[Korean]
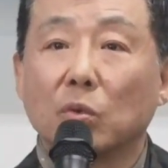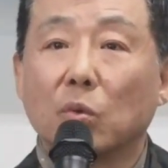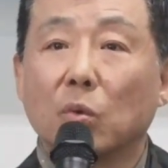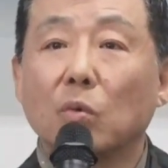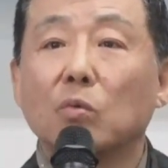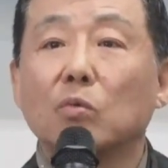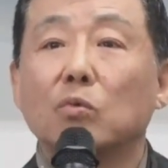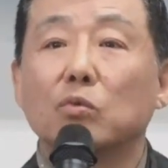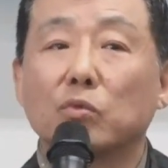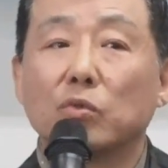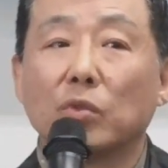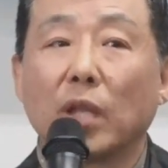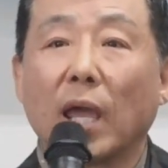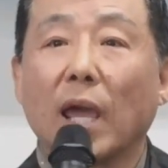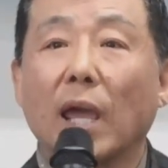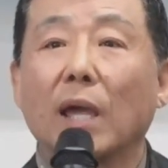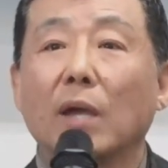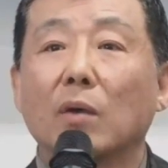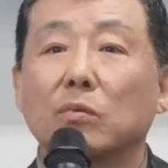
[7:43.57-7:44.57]
공군,
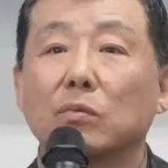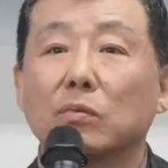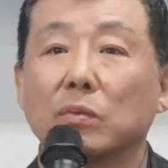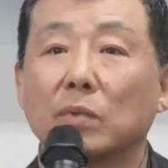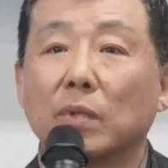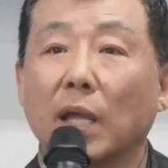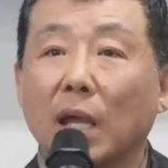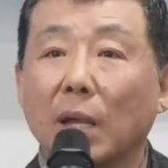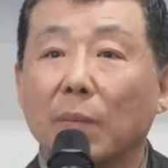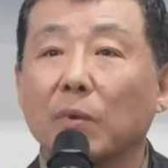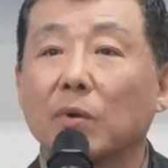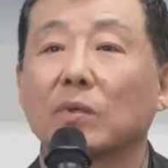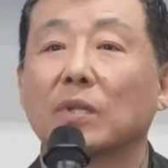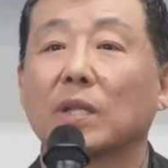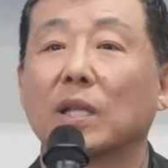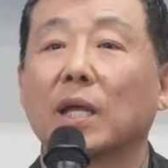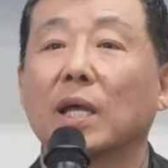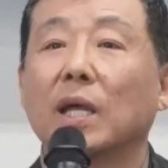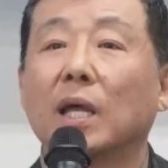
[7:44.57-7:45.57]
해군,
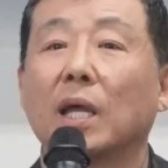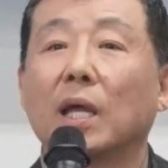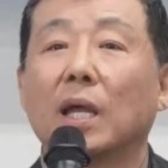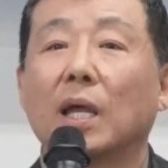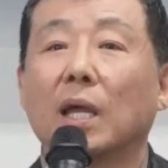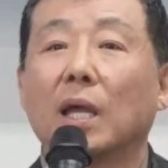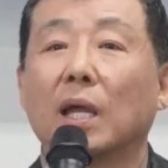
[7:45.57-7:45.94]
해병대가